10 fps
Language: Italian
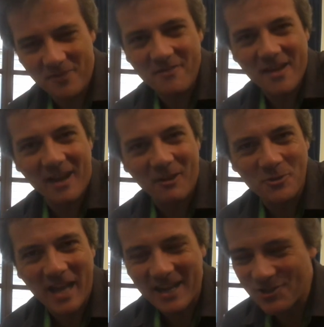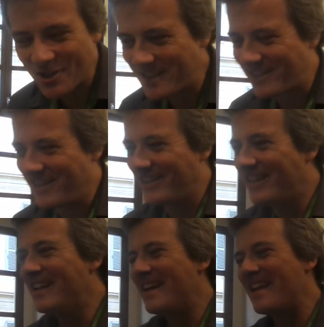vive a Los Angeles
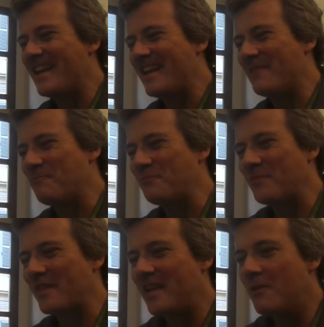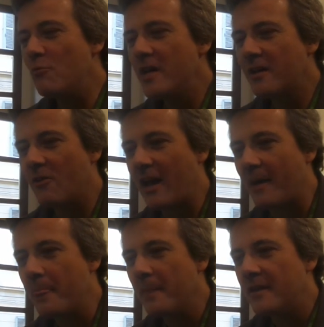e, ehm, e
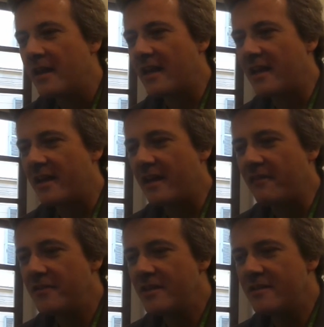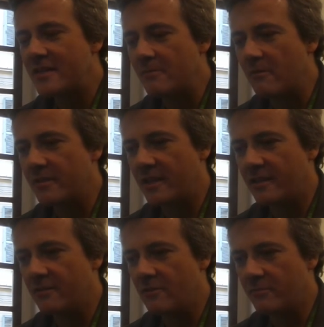Wirkola eh, è fighissimo
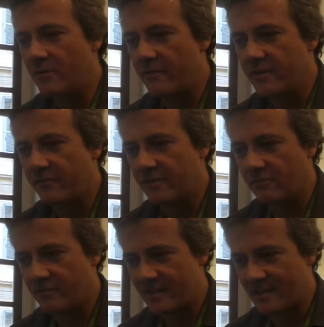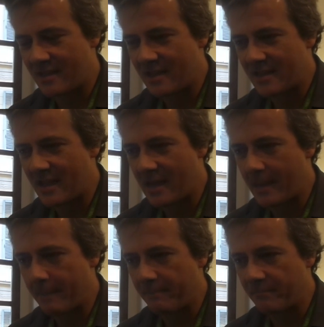perché dopo aver fatto questa
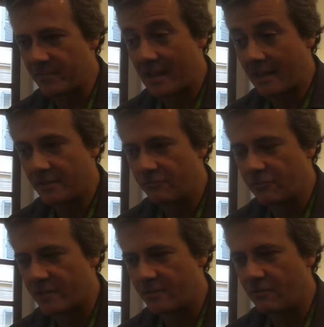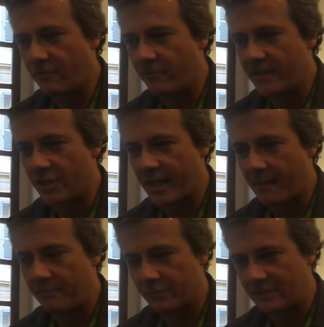saga mh, mm, di grande successo in Norvegia che
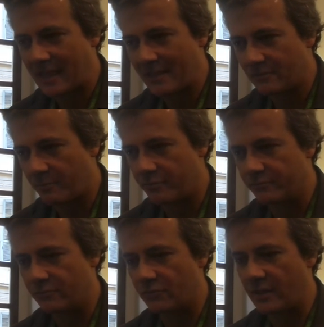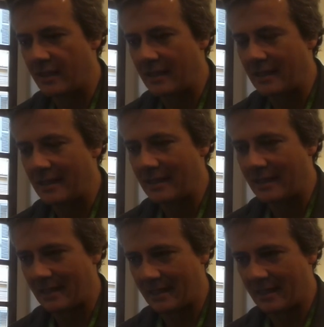ha portato appunto il, le,
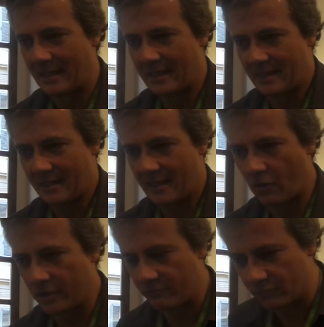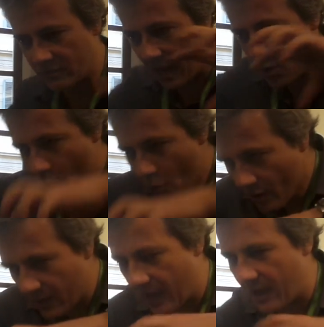le, eh, Hollywood a,
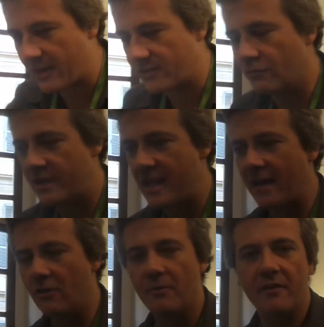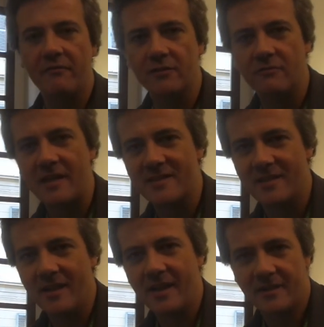a, succhiarlo, poi ha fatto un
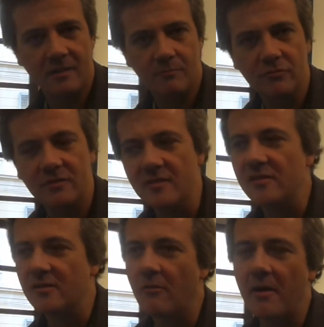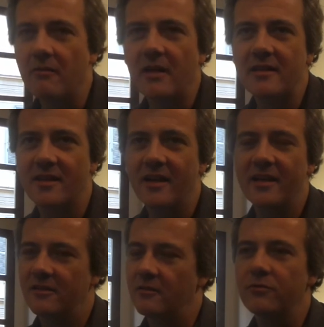Ansel e Gretel bruttissimo, ma un Ansel e
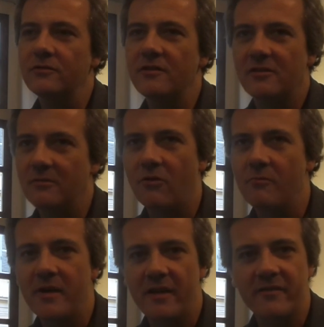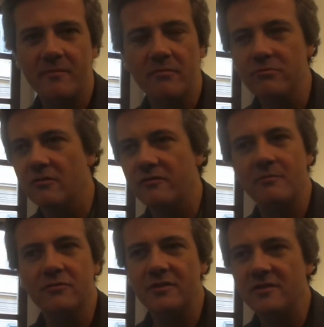Gretel bruttissimo come l'avrebbe potuto
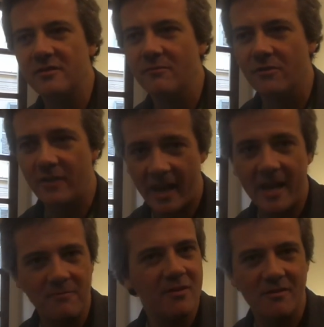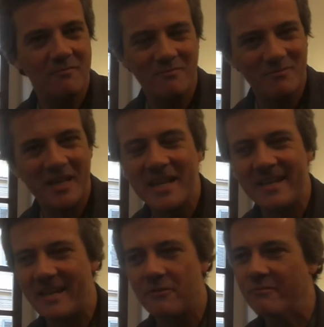fare bruttissimo Raimi,
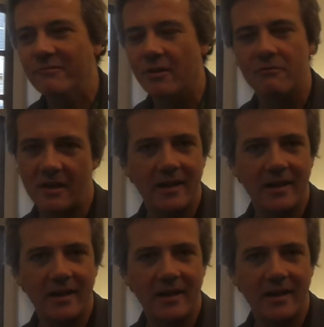Gilliam, comunque con una